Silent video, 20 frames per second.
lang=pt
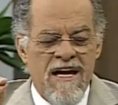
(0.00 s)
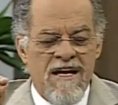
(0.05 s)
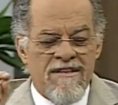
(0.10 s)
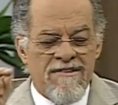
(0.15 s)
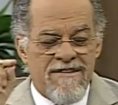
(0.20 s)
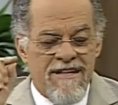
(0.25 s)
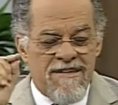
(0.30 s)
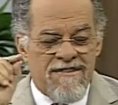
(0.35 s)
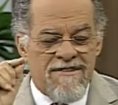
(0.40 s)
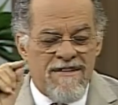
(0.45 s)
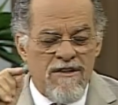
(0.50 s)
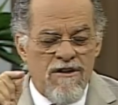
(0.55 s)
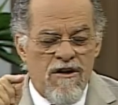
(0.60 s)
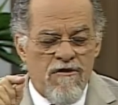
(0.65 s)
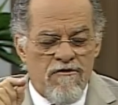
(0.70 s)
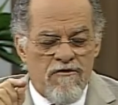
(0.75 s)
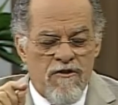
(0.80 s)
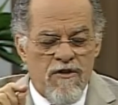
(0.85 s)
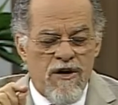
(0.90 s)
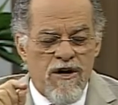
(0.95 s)
Se assim não
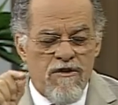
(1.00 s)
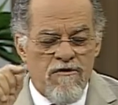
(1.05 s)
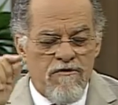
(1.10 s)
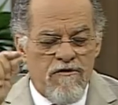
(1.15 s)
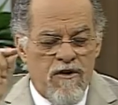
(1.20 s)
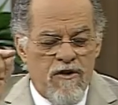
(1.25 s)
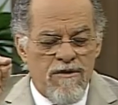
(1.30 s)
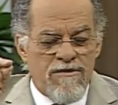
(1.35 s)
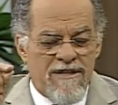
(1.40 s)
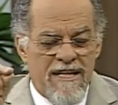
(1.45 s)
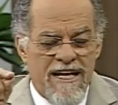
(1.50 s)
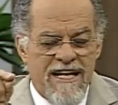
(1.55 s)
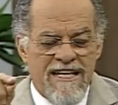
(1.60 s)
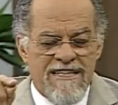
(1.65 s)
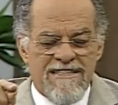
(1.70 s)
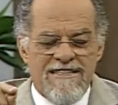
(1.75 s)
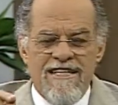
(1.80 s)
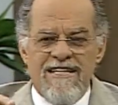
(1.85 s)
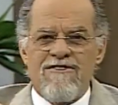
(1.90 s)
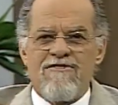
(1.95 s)
for, eu vou-lhe teria
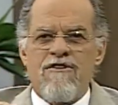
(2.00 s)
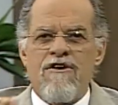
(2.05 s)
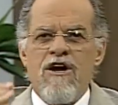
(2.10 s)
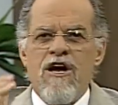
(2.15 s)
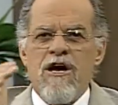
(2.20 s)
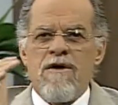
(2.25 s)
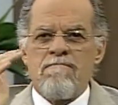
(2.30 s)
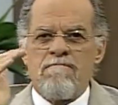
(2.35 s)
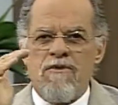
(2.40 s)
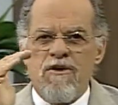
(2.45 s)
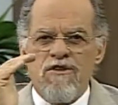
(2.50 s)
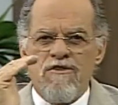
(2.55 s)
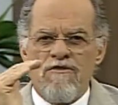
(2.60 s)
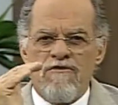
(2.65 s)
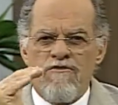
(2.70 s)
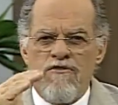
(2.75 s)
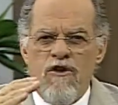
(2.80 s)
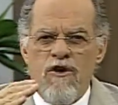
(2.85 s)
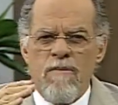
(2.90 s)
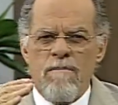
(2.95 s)
dito, pois
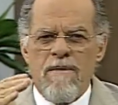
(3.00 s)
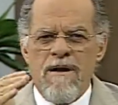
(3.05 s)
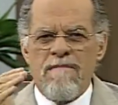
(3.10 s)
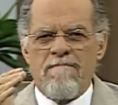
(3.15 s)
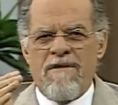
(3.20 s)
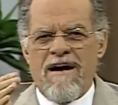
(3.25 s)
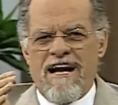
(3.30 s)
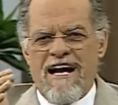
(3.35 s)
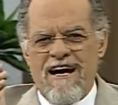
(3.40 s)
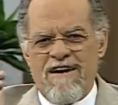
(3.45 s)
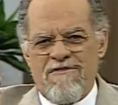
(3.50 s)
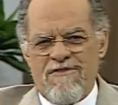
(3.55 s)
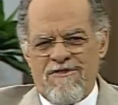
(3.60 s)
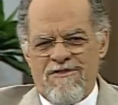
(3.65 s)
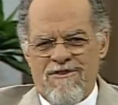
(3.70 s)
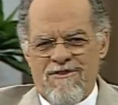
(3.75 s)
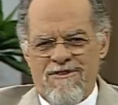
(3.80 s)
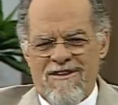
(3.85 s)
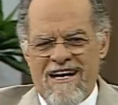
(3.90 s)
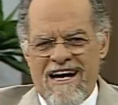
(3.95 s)
vou preparar-vos
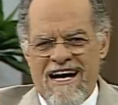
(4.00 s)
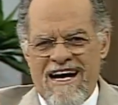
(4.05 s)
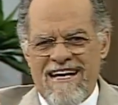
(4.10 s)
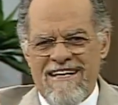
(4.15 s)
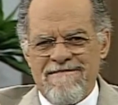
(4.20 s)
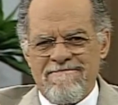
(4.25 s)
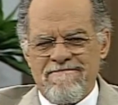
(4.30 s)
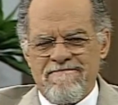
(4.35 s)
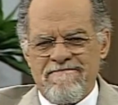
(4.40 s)
lugar.